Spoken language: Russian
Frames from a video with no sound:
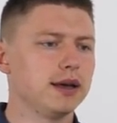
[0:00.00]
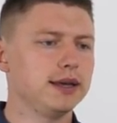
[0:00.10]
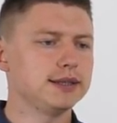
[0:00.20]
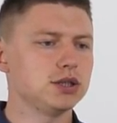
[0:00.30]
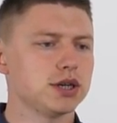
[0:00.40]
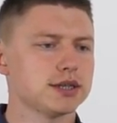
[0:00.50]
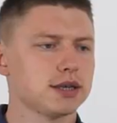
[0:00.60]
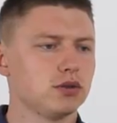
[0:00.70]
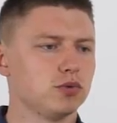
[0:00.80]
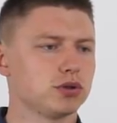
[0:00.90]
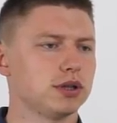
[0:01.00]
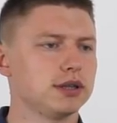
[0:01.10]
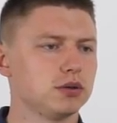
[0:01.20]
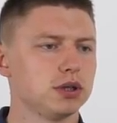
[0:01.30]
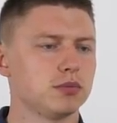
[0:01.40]
И сейчас я думаю, что надо
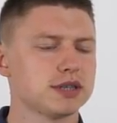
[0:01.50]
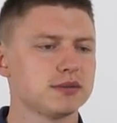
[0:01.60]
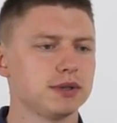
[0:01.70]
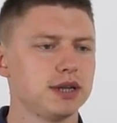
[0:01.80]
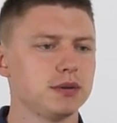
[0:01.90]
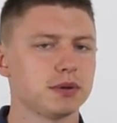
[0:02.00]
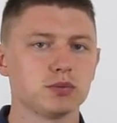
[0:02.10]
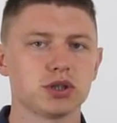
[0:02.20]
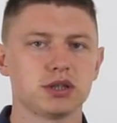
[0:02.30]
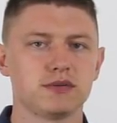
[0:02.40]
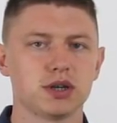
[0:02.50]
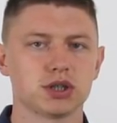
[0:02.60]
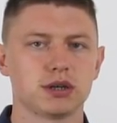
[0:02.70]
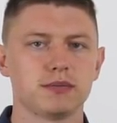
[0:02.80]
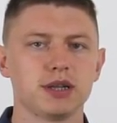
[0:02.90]
эту тему рассмотреть, потому что это
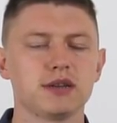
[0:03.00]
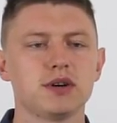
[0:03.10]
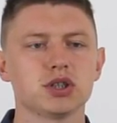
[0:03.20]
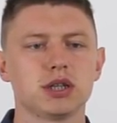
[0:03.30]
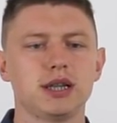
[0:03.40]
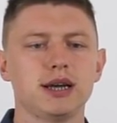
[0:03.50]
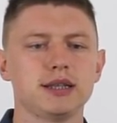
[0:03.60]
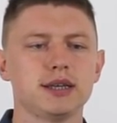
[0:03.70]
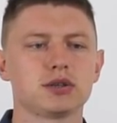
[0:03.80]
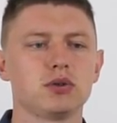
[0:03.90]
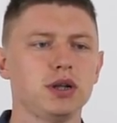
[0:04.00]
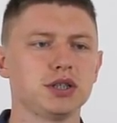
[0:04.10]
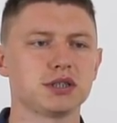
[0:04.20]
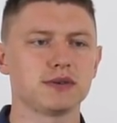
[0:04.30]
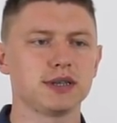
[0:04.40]
важно. Это важно для тех, кто
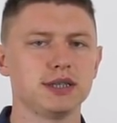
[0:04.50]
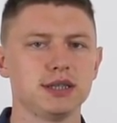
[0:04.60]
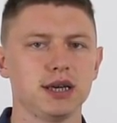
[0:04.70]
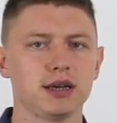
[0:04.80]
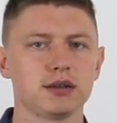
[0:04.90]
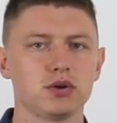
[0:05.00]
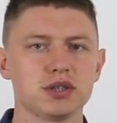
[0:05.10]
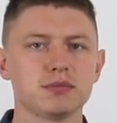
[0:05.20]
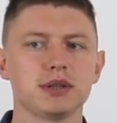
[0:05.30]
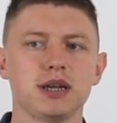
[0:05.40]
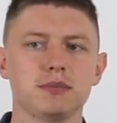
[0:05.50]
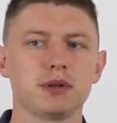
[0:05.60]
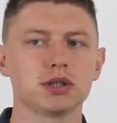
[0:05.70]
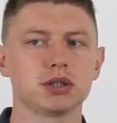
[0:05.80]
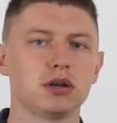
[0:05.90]
лечит своих детей, то есть смотреть,
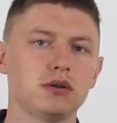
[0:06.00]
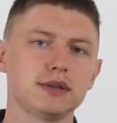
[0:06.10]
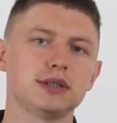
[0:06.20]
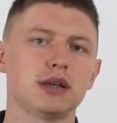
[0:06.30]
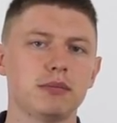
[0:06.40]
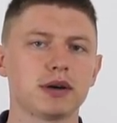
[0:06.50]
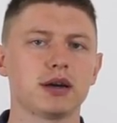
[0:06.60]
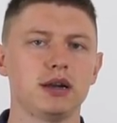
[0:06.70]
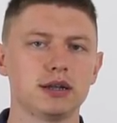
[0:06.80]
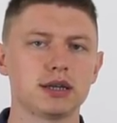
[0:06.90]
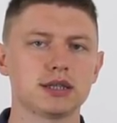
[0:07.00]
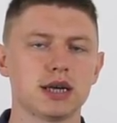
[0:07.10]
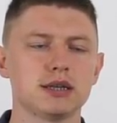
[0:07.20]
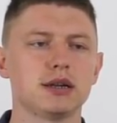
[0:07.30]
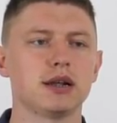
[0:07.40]
положительная у вас динамика или
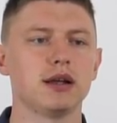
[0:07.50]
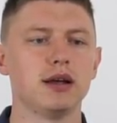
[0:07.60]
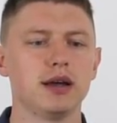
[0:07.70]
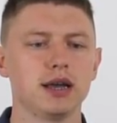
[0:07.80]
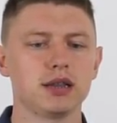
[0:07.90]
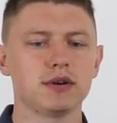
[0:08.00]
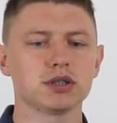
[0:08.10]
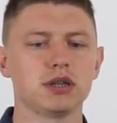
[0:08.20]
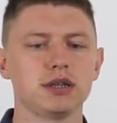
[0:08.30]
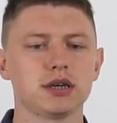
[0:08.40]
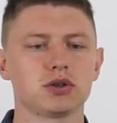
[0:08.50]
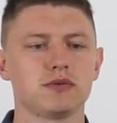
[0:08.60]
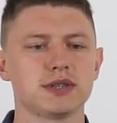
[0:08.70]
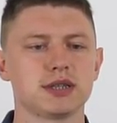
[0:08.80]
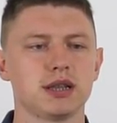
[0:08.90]
отрицательная. Это важно для тех, кто
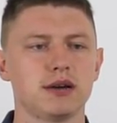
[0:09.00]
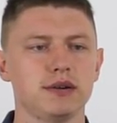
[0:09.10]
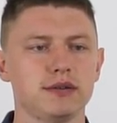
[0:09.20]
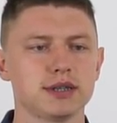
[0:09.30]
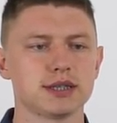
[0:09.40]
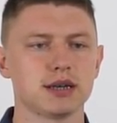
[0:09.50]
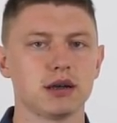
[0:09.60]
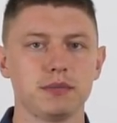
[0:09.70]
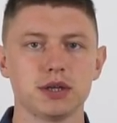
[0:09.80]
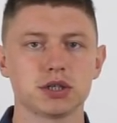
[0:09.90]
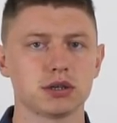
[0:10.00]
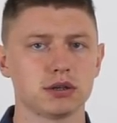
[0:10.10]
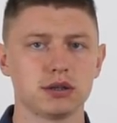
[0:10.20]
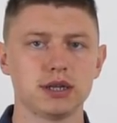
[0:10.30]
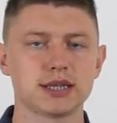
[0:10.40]
восстанавливается, опять же,
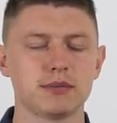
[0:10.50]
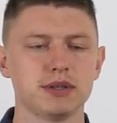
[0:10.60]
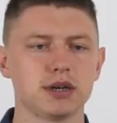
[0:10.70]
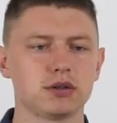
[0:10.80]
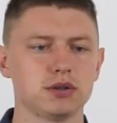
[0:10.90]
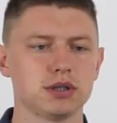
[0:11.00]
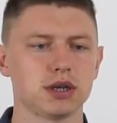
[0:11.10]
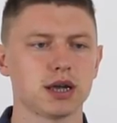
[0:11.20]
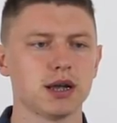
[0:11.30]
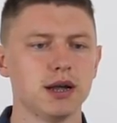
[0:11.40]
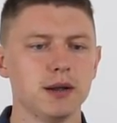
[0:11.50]
для самодиагностики.